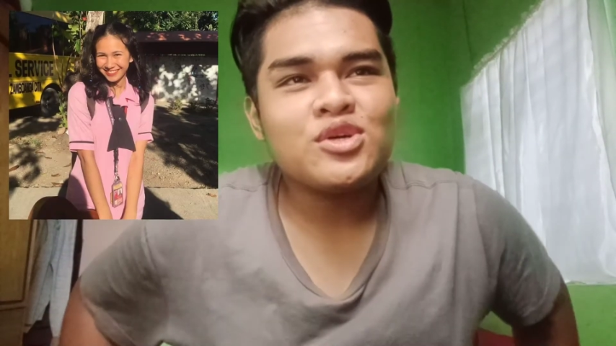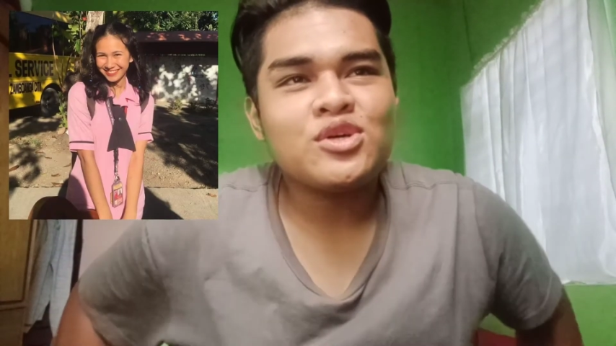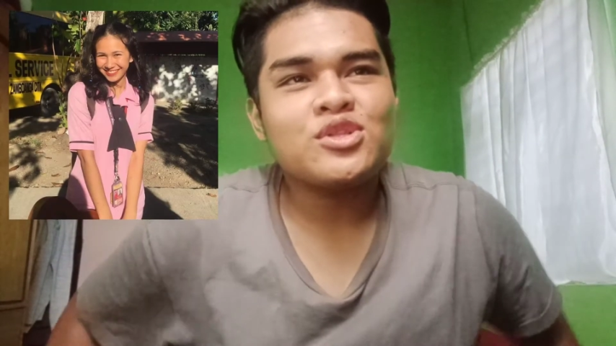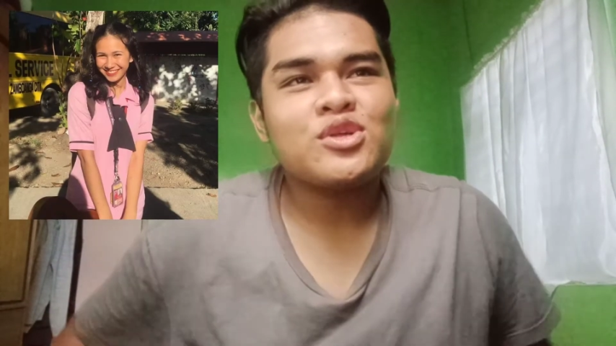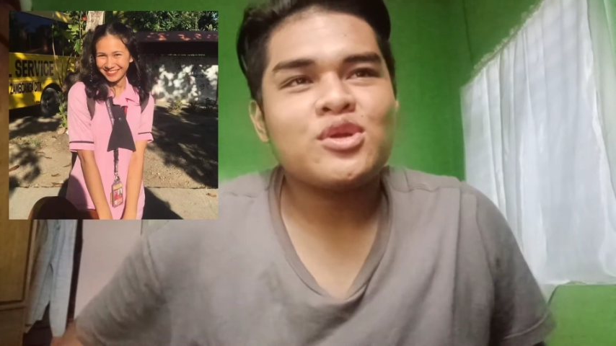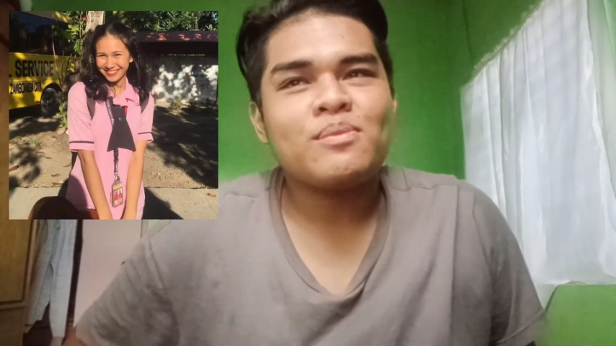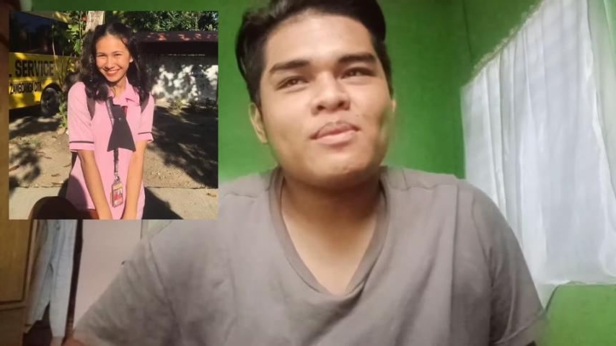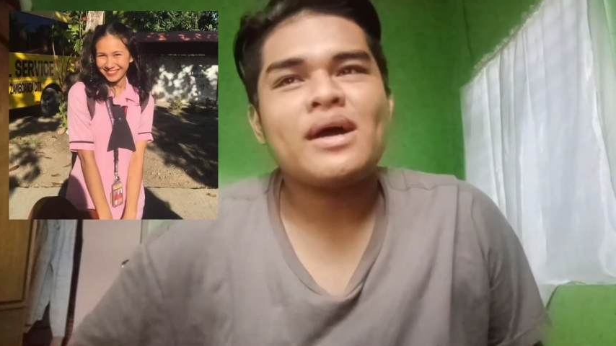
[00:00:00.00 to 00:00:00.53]

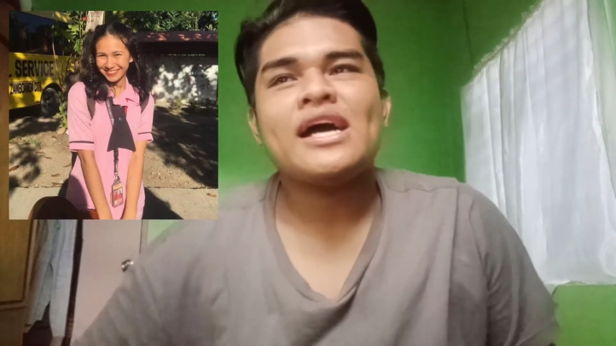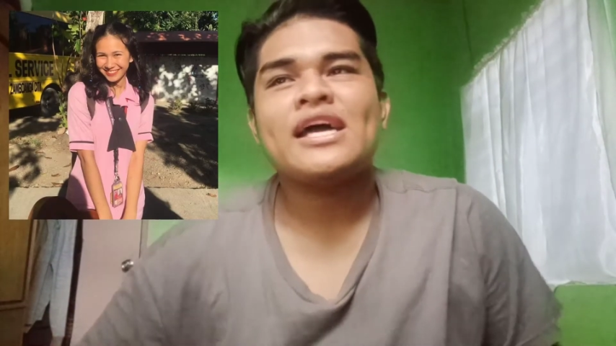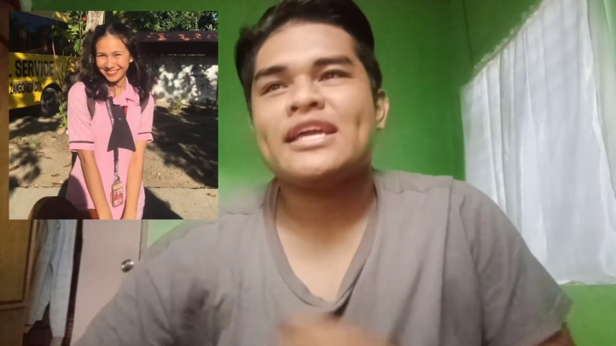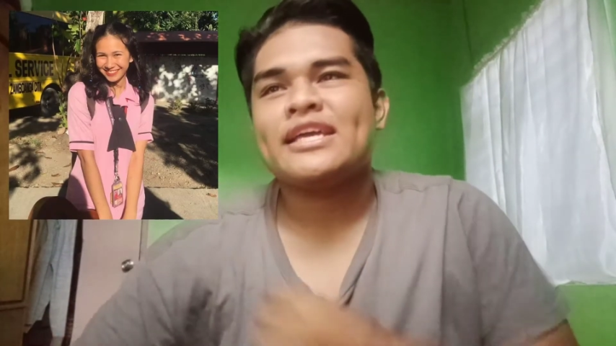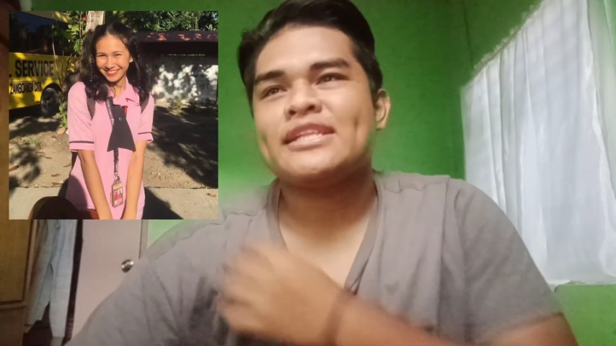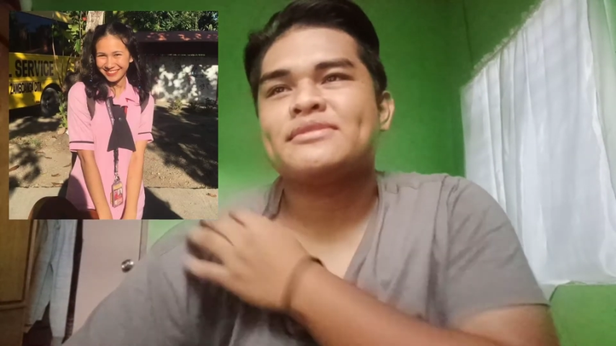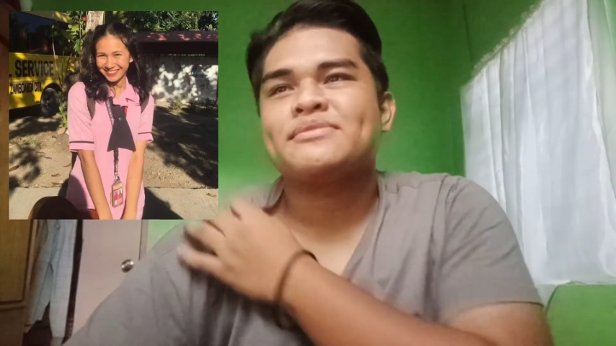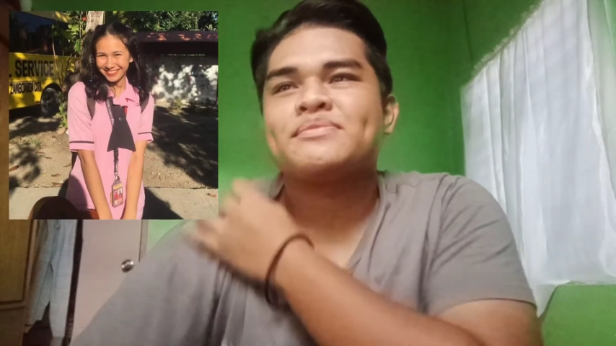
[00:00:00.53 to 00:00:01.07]

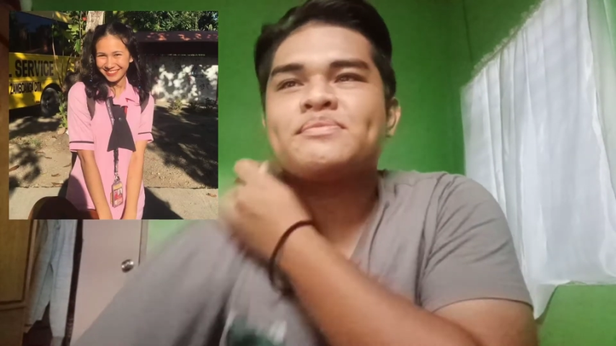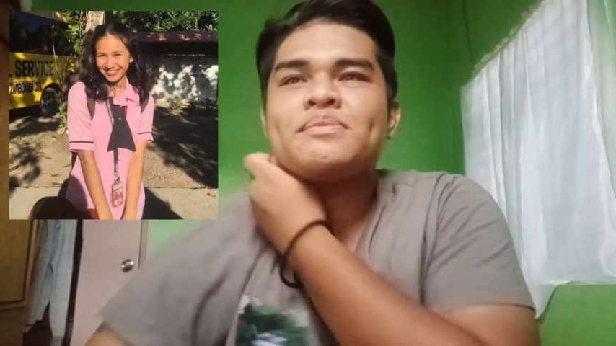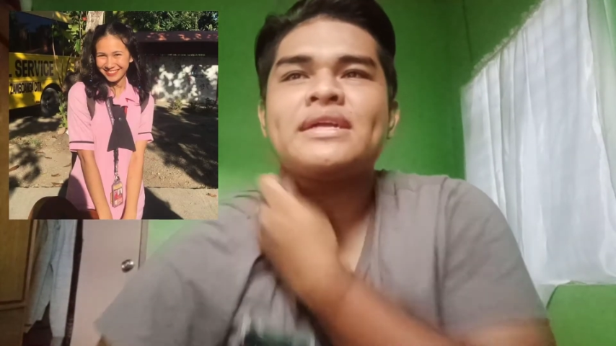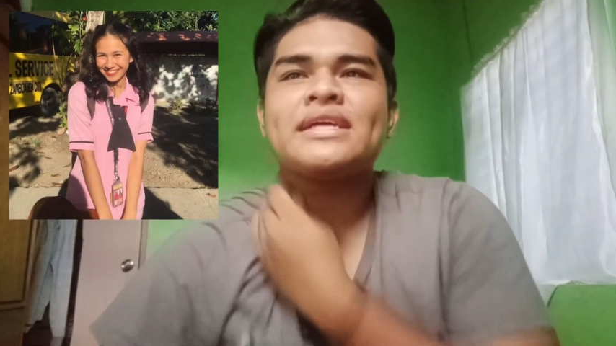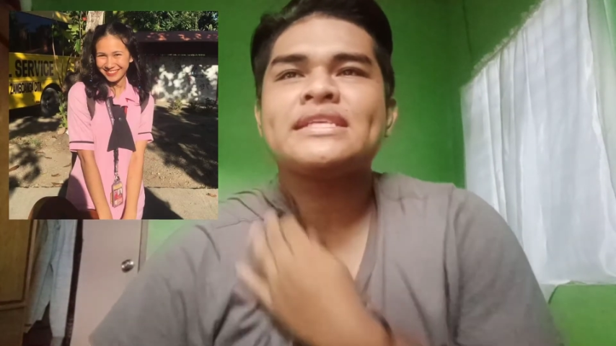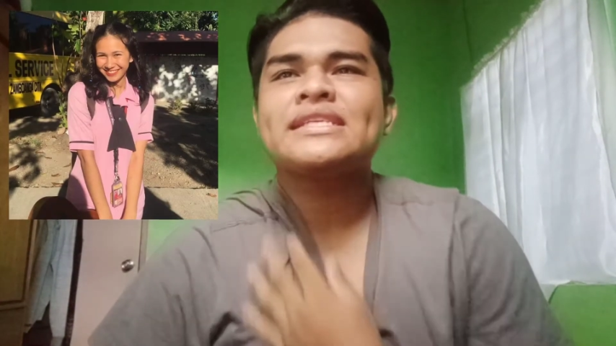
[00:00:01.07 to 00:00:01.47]
totropahin para